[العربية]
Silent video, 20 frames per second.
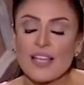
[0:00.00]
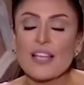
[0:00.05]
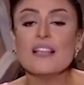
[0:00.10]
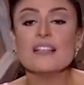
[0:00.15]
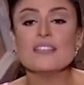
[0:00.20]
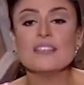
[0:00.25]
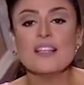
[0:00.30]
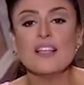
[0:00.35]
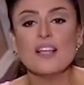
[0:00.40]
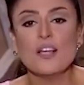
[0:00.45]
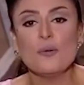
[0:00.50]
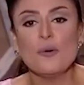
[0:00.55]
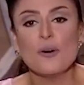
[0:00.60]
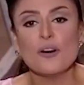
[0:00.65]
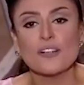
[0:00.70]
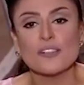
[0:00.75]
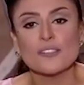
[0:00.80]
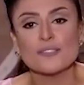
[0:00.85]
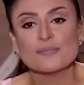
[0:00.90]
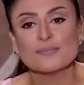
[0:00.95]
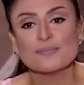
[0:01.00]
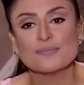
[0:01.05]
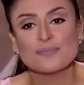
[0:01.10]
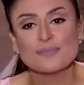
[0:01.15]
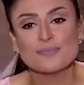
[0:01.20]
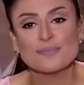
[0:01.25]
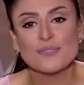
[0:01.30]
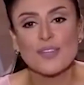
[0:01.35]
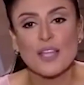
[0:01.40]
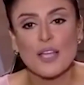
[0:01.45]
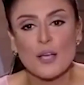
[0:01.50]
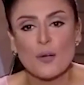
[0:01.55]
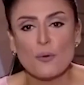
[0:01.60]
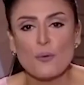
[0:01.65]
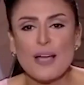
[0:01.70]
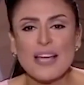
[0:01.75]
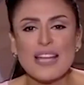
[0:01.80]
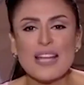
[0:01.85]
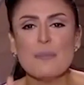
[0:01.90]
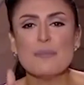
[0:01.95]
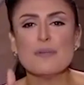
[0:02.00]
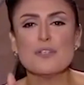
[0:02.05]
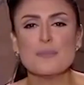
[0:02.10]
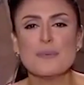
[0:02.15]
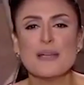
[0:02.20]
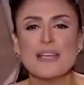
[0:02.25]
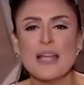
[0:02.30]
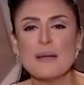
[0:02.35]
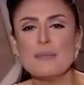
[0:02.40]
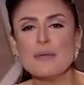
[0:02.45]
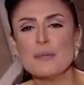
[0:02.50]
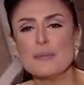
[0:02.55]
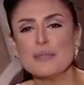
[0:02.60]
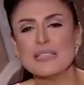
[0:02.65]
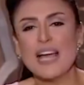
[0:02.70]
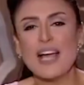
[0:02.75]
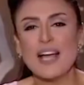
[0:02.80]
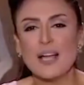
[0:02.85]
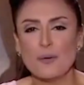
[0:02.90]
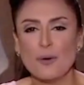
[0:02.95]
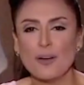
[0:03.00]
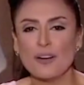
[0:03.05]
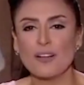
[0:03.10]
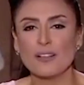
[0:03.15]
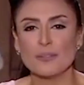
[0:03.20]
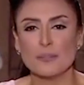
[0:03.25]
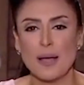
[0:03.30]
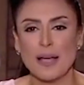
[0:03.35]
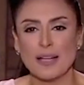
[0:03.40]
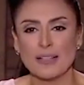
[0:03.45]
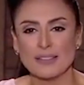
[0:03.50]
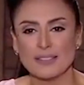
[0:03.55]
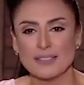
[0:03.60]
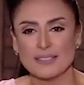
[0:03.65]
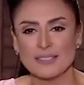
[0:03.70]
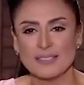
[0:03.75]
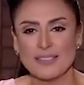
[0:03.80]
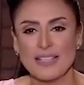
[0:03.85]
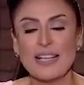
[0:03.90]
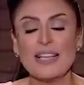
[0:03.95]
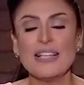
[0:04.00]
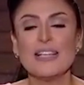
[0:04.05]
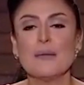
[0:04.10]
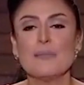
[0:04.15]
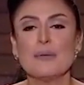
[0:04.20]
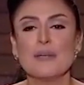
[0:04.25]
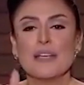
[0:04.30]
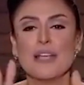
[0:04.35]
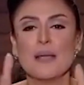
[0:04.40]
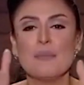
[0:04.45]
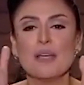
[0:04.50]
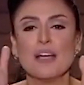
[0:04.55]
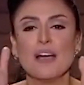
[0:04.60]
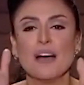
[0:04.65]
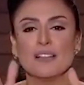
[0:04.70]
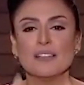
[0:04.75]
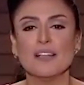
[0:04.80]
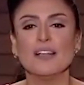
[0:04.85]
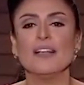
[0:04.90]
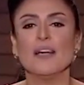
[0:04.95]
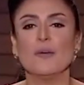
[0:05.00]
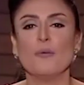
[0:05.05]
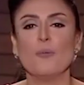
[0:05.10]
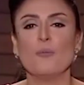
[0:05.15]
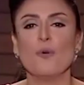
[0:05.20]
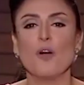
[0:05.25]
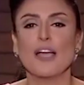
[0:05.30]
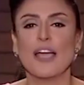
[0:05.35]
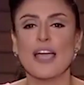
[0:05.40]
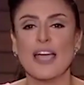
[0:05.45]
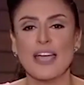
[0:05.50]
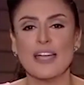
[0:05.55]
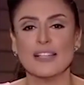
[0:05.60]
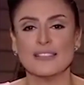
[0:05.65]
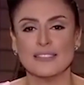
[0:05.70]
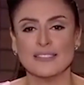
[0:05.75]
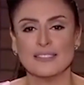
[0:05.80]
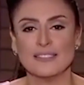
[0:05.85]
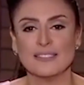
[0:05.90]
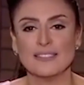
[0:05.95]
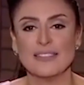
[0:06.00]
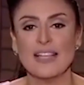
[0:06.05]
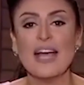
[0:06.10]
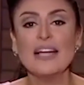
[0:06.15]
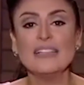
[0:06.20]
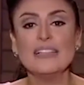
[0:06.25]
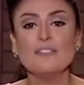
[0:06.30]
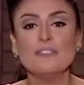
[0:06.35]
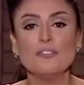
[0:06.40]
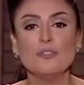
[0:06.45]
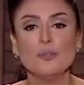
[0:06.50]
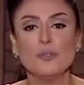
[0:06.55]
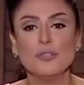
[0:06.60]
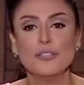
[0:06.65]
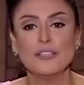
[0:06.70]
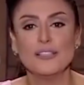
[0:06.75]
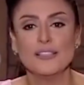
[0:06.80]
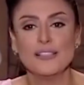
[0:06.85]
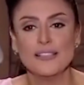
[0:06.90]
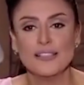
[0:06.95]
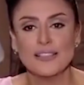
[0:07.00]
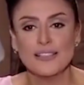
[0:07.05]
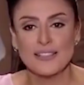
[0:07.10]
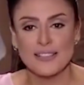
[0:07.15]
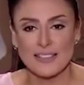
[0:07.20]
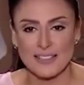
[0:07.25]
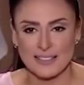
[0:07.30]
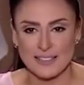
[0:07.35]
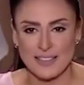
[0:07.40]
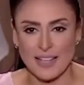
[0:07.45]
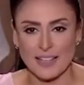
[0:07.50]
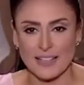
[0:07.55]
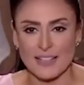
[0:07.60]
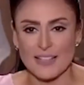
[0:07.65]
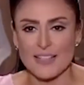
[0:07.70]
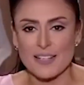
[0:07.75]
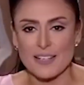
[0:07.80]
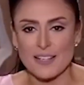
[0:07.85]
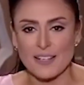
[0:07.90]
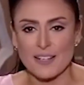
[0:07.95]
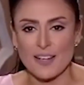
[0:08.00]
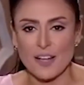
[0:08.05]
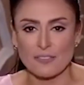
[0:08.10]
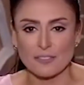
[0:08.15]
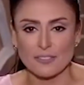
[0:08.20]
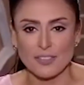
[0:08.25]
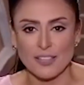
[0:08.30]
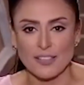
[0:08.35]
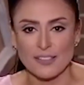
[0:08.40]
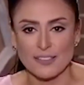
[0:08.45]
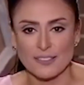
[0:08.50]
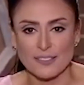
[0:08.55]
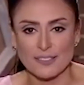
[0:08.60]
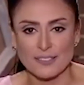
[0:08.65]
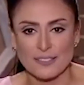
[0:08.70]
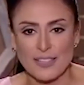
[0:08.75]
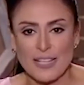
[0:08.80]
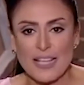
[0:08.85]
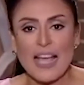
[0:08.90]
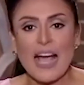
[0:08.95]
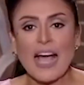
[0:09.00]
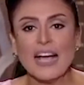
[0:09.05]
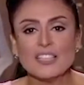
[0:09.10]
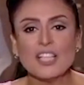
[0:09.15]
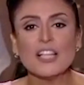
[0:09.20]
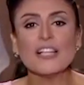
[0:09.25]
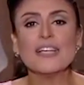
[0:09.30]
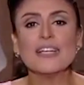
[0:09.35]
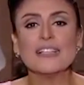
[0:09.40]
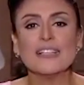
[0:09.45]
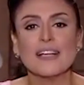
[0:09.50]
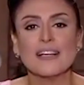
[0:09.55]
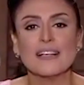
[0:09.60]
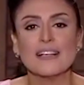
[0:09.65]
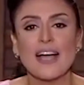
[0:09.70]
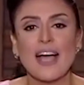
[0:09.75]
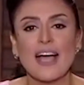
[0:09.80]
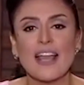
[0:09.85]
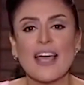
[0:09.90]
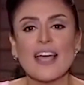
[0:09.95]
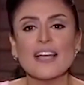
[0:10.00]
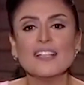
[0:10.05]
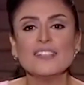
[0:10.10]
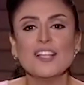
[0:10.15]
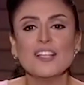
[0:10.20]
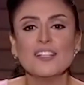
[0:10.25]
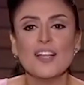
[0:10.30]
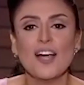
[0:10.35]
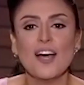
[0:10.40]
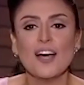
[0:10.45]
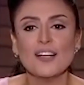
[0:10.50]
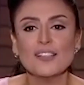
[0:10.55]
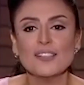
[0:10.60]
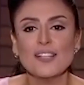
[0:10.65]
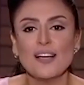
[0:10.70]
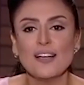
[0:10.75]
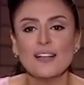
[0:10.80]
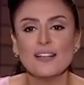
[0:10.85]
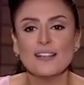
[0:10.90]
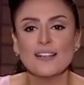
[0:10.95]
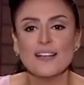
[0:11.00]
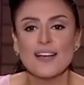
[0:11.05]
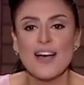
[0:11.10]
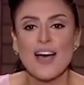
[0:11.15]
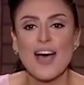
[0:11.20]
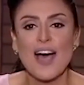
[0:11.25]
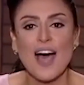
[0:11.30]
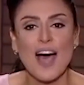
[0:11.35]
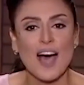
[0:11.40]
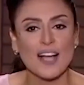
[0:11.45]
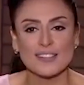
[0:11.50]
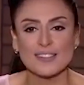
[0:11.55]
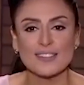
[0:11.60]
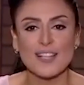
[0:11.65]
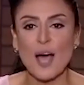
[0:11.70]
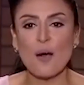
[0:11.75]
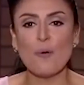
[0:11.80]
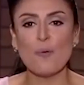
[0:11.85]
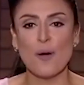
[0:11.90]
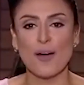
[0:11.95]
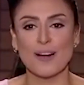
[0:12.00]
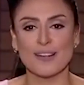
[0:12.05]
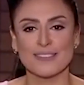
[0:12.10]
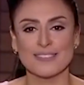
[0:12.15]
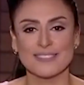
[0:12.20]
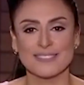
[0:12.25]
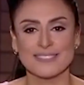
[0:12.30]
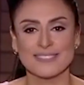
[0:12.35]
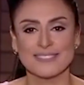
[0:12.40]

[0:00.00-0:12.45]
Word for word: خلص الحوار واحنا مش برنامج بتاع حوارات بقى احنا برنامج قضايا ومواجهات هدفه التغيير للأفضل عشان كده حلقتنا النهاردة هتنور